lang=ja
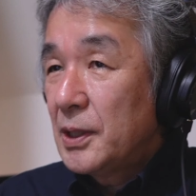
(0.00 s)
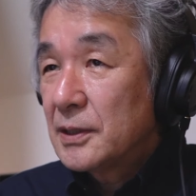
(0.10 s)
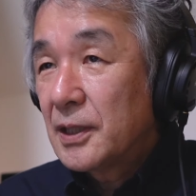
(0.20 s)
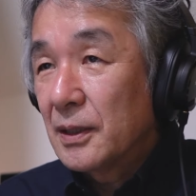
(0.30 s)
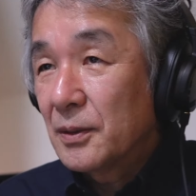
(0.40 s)
皆
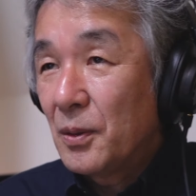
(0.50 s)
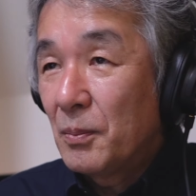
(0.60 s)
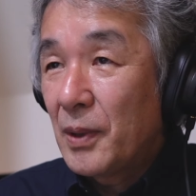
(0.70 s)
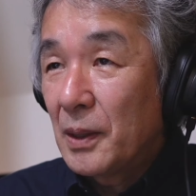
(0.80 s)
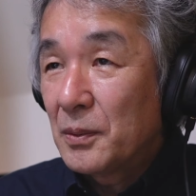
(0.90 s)
さんこ
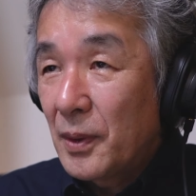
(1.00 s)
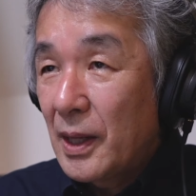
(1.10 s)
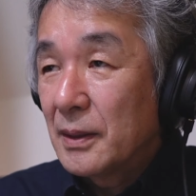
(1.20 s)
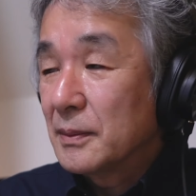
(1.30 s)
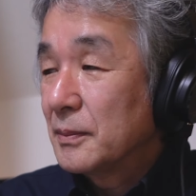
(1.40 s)
んばん
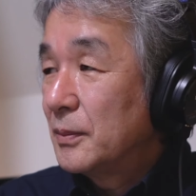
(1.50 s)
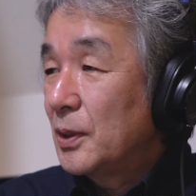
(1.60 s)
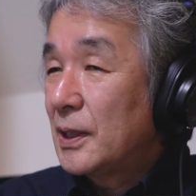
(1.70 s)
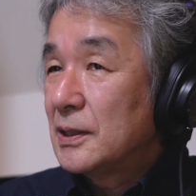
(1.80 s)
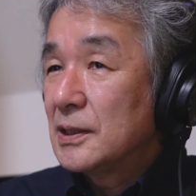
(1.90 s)
は
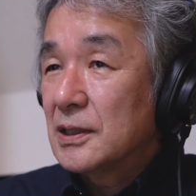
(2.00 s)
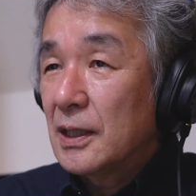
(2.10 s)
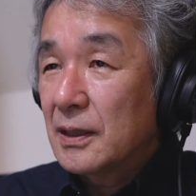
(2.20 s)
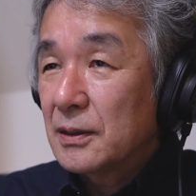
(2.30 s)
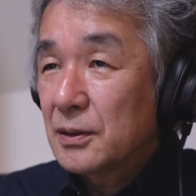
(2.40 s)

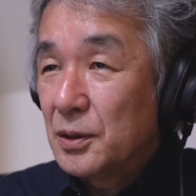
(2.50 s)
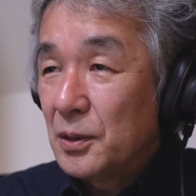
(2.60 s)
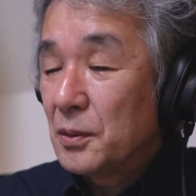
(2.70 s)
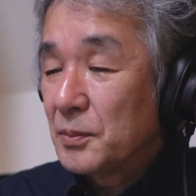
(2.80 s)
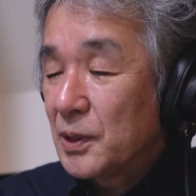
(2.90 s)
モナリザ
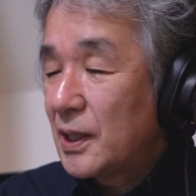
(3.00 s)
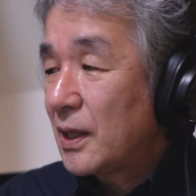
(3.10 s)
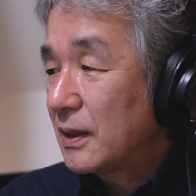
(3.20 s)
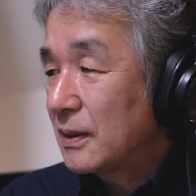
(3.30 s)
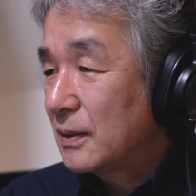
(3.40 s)
クローム
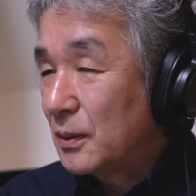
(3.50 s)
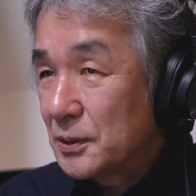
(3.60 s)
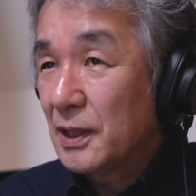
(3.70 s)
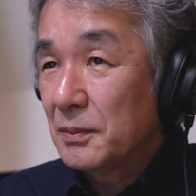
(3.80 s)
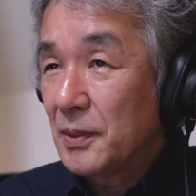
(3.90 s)
でご
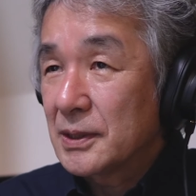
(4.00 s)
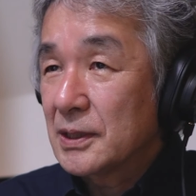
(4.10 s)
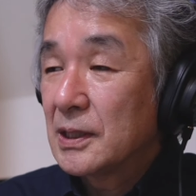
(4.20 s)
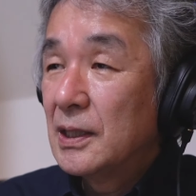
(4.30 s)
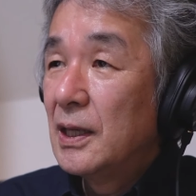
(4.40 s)
ざいま
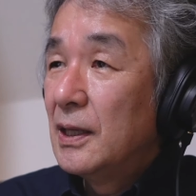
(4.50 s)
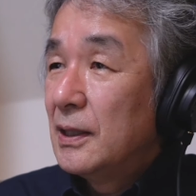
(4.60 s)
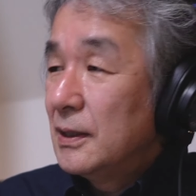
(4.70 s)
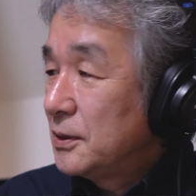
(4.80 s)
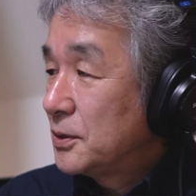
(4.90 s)
す
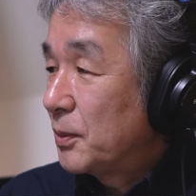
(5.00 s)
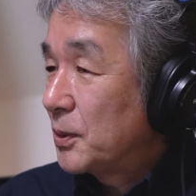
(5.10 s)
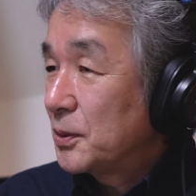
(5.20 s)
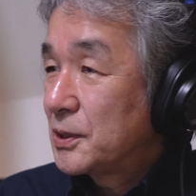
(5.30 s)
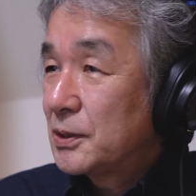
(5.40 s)
いつも
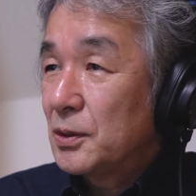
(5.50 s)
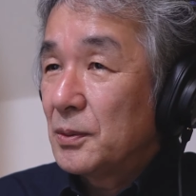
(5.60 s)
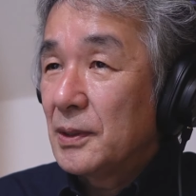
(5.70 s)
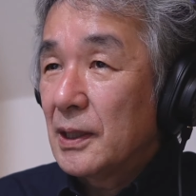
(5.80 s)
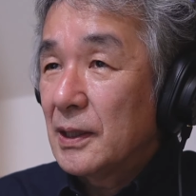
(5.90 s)
ご視聴い
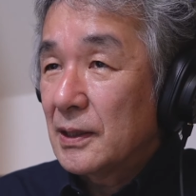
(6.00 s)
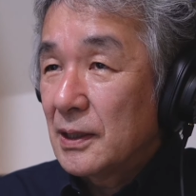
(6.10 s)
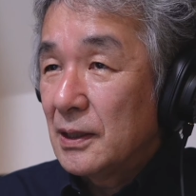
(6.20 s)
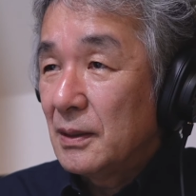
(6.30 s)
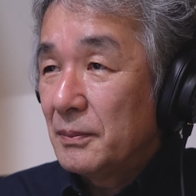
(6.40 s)
ただ
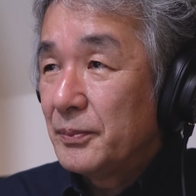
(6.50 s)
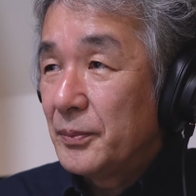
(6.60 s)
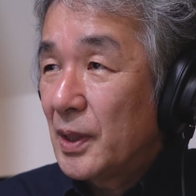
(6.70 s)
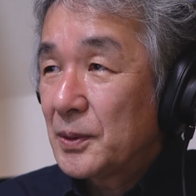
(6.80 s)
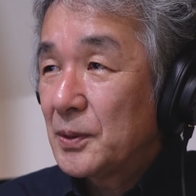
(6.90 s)
き
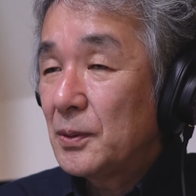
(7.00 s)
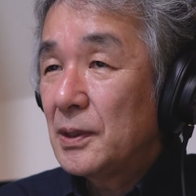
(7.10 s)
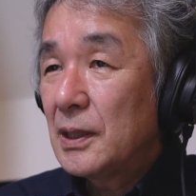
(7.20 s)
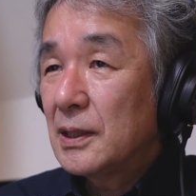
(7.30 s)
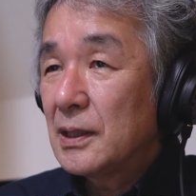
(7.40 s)
誠
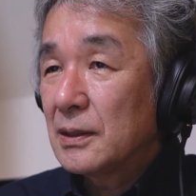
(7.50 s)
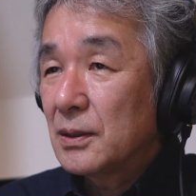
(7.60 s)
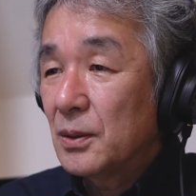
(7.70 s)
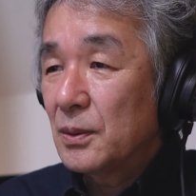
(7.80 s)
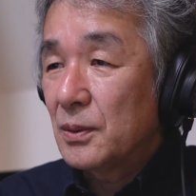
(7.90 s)
にありが
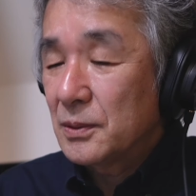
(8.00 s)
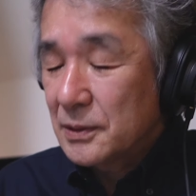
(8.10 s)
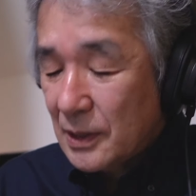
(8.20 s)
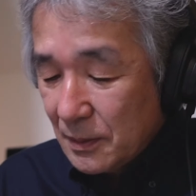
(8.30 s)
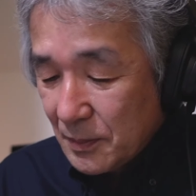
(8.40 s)
とうご
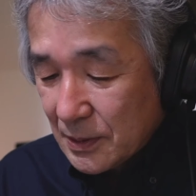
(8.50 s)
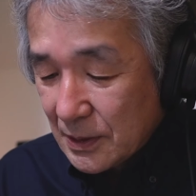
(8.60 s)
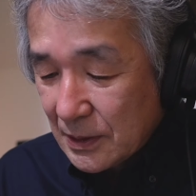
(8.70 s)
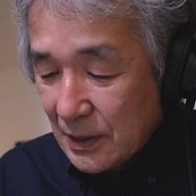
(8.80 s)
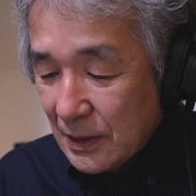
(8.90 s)
ざいま
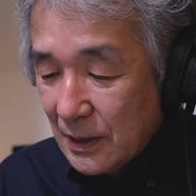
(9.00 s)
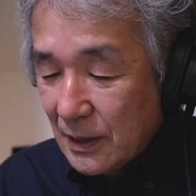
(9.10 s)
す